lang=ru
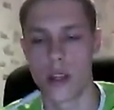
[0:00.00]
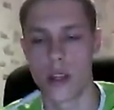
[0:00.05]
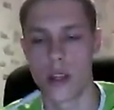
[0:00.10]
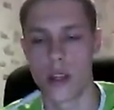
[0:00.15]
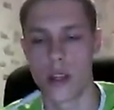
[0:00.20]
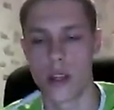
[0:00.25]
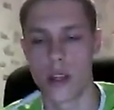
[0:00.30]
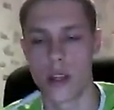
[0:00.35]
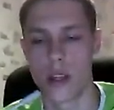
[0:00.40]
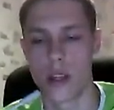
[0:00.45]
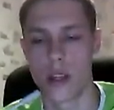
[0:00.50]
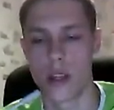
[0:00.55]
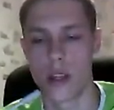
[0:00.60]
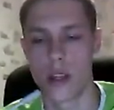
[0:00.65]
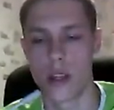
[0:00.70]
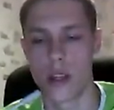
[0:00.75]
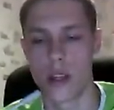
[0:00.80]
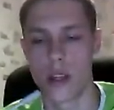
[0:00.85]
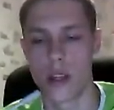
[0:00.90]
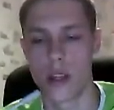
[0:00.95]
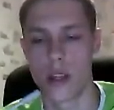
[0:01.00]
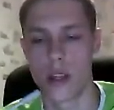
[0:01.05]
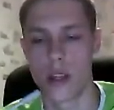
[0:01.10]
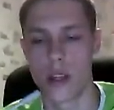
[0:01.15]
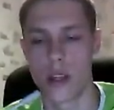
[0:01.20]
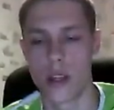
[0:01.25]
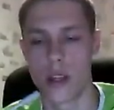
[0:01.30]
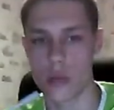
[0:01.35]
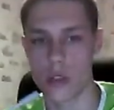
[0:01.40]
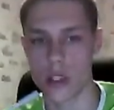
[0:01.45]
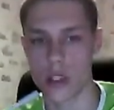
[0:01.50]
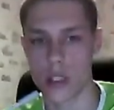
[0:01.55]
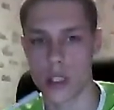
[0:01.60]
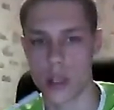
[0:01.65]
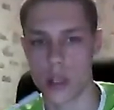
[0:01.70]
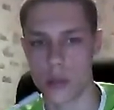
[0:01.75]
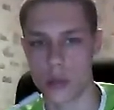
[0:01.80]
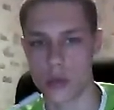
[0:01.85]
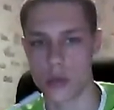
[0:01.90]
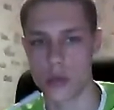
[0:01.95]
известна, то про таких животных
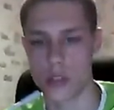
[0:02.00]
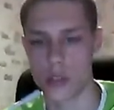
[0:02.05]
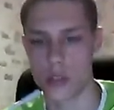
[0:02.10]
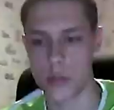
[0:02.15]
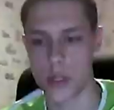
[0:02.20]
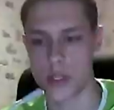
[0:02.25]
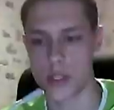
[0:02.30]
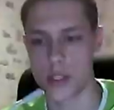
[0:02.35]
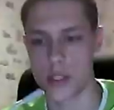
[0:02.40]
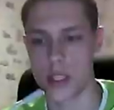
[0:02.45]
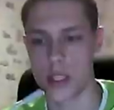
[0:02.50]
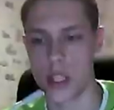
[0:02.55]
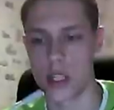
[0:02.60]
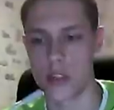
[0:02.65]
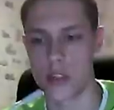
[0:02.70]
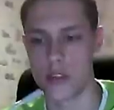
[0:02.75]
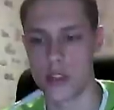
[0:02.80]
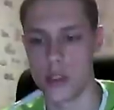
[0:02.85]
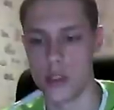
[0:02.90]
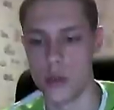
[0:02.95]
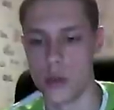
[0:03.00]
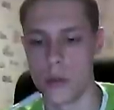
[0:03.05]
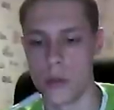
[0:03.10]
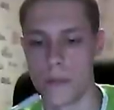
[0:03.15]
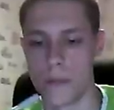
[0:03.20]
я буду снимать отдельные видео.